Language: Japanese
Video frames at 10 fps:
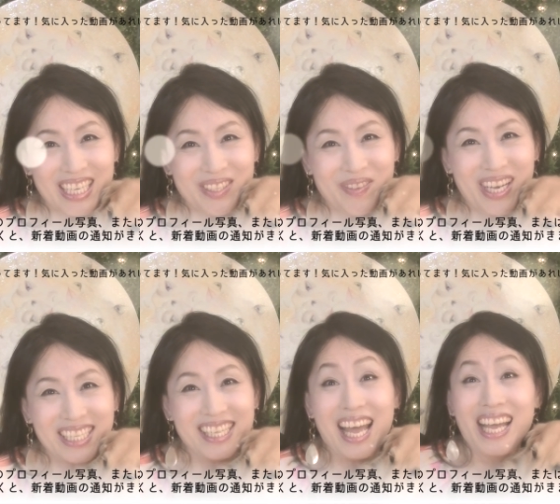会いしま
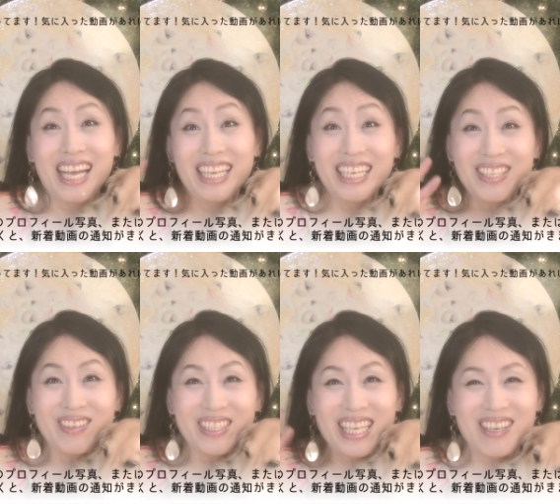す。ありが
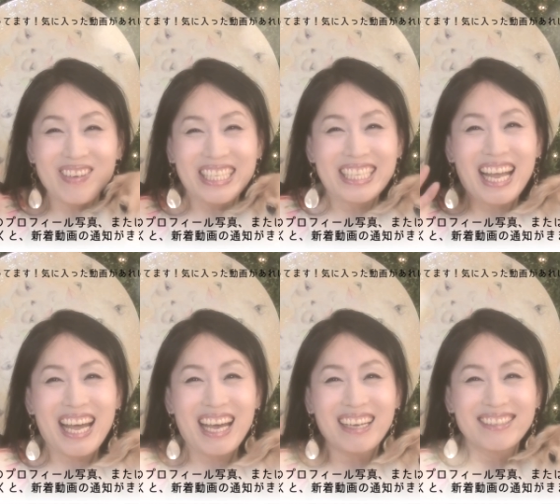とうございまし
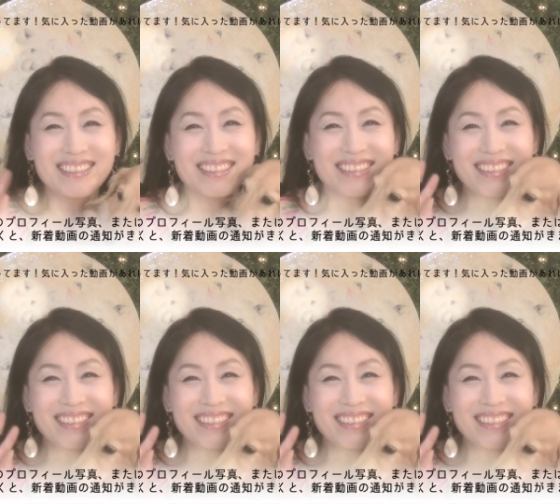た。